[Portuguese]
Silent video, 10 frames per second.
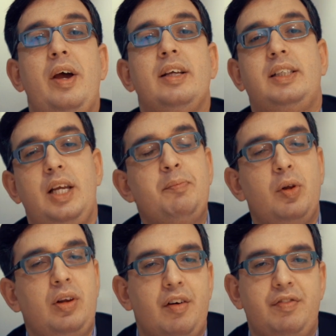um
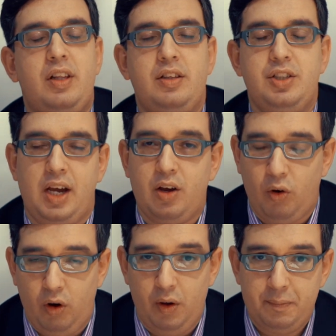exemplo na vida de
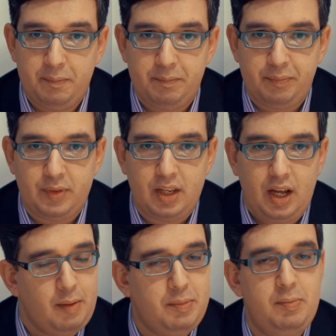Jacó.
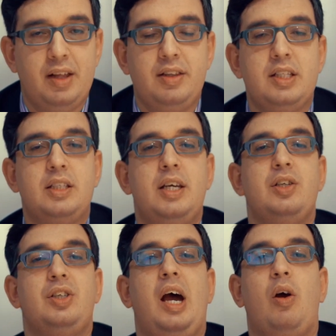A Bíblia diz
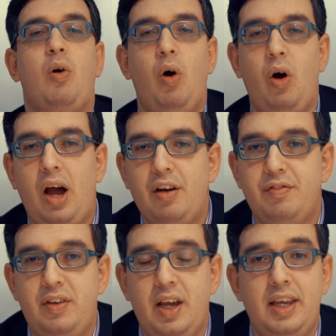que Jacó
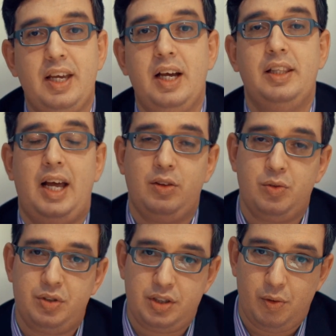havia
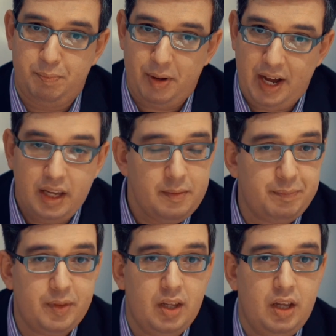enganado seu pai,
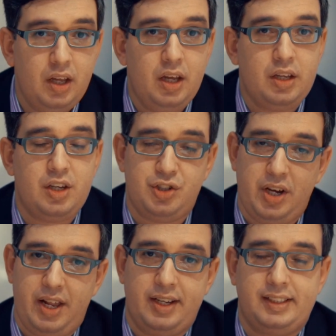que
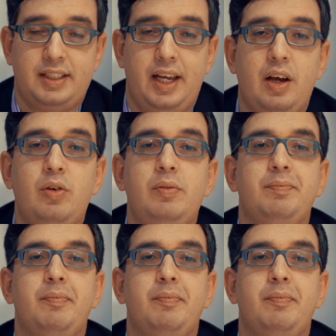já era cego,